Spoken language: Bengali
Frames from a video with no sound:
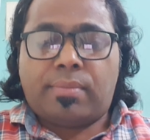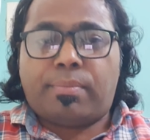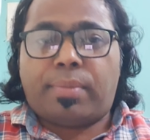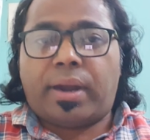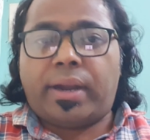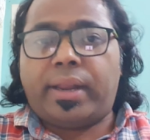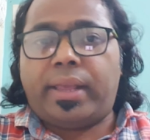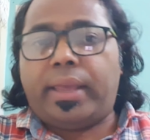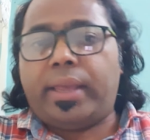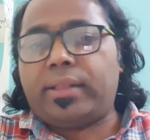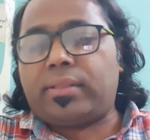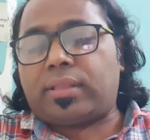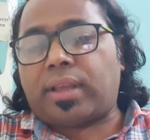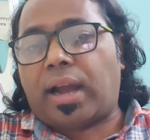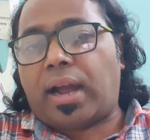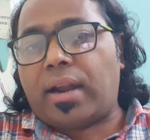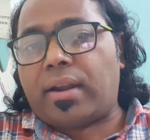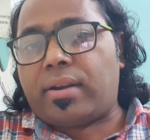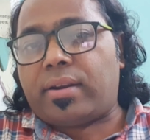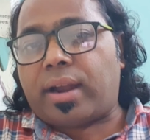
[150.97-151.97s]
মানে
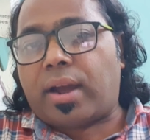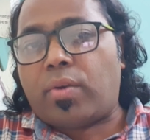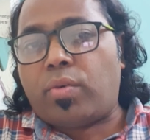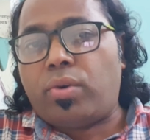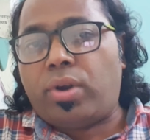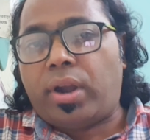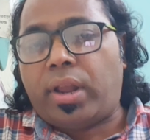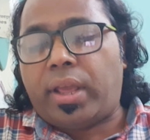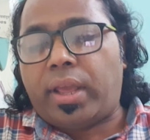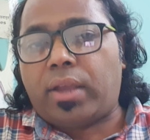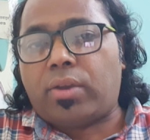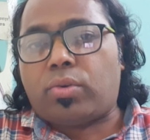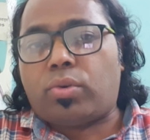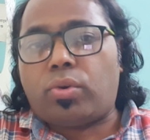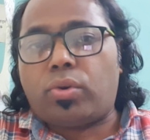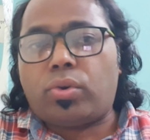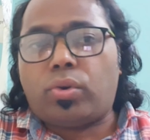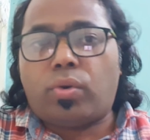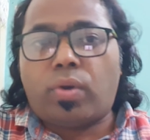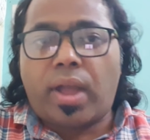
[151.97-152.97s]
থার্ড রাউন্ডে
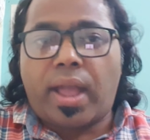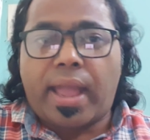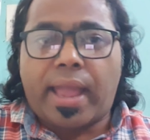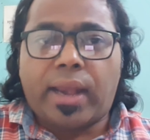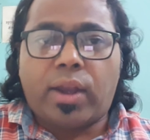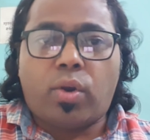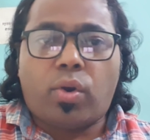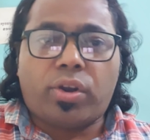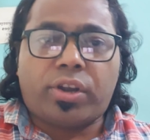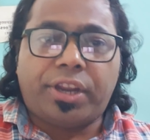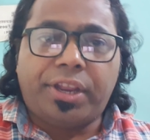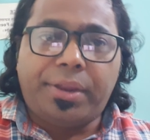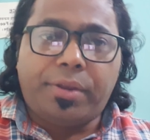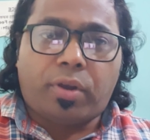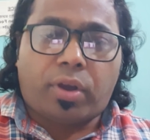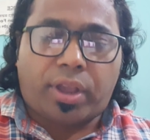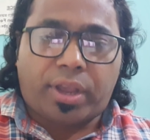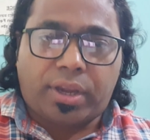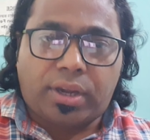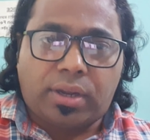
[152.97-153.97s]
কোনো অ্যালটই
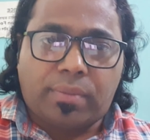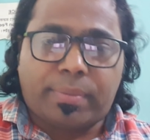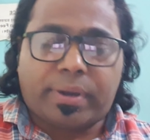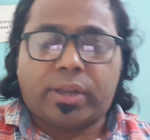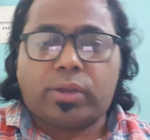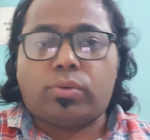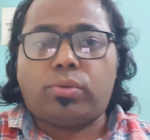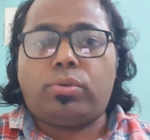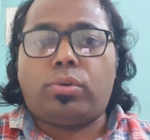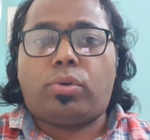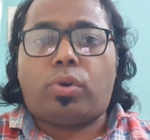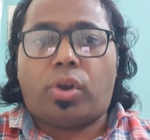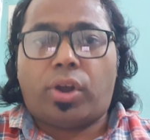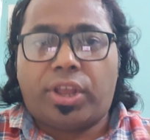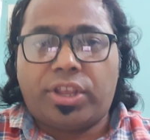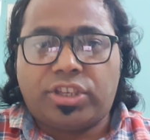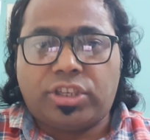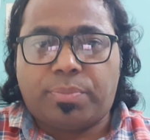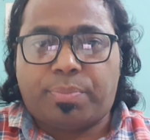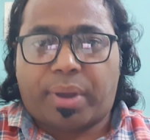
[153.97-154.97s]
হয়নি মানে কোনো
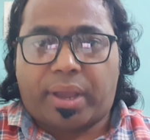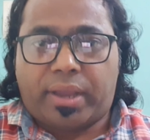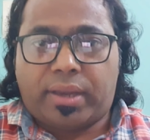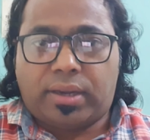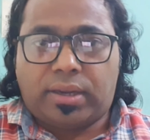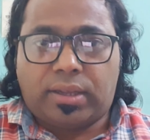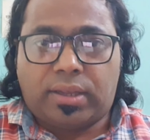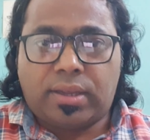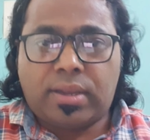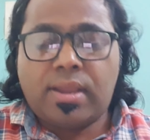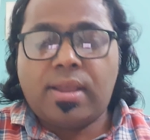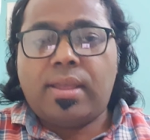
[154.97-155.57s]
কলেজই পায়নি